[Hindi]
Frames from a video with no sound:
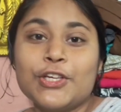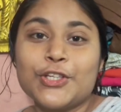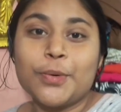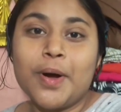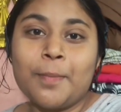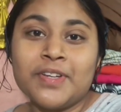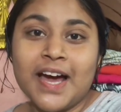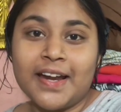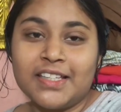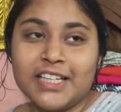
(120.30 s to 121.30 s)
है सब हम
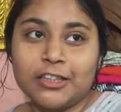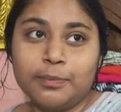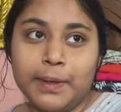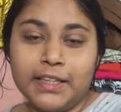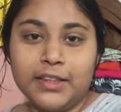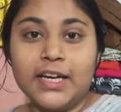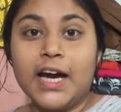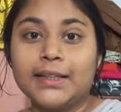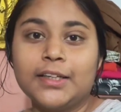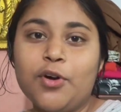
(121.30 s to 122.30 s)
जा रहे हैं छत पे
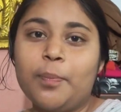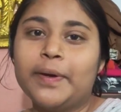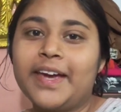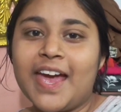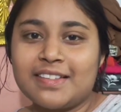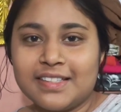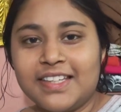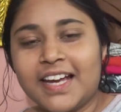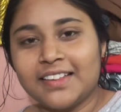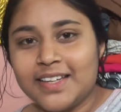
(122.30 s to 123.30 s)
दिखाते हैं वहाँ पे कैसी
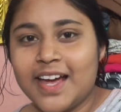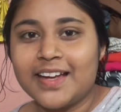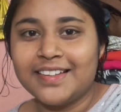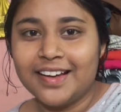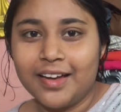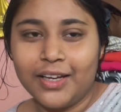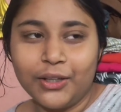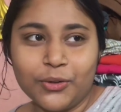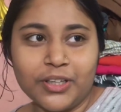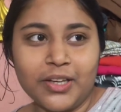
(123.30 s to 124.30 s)
क्या तैयारियां हैं
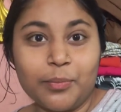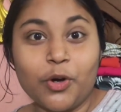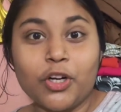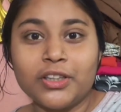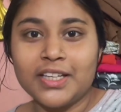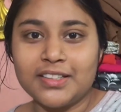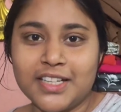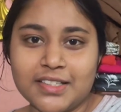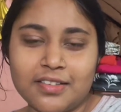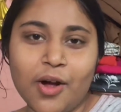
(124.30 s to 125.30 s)
क्योंकि बहुत ही
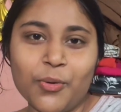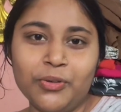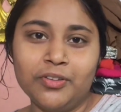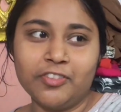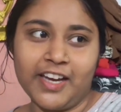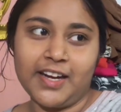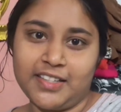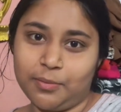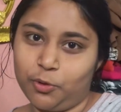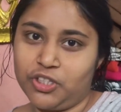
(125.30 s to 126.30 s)
अच्छा साउंड वगैरह
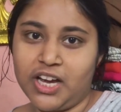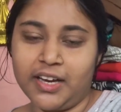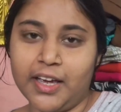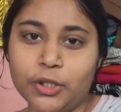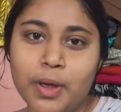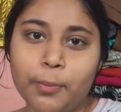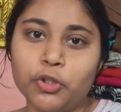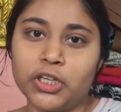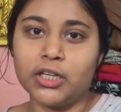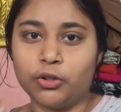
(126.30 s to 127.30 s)
सब कुछ आ गया तो मैं
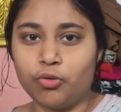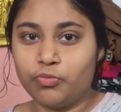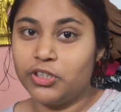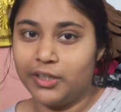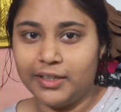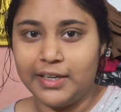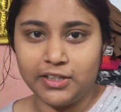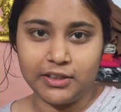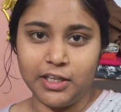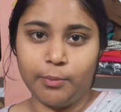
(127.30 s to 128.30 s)
आपको दिखाता हूँ चलिए
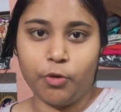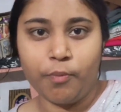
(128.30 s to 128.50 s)
ले चलते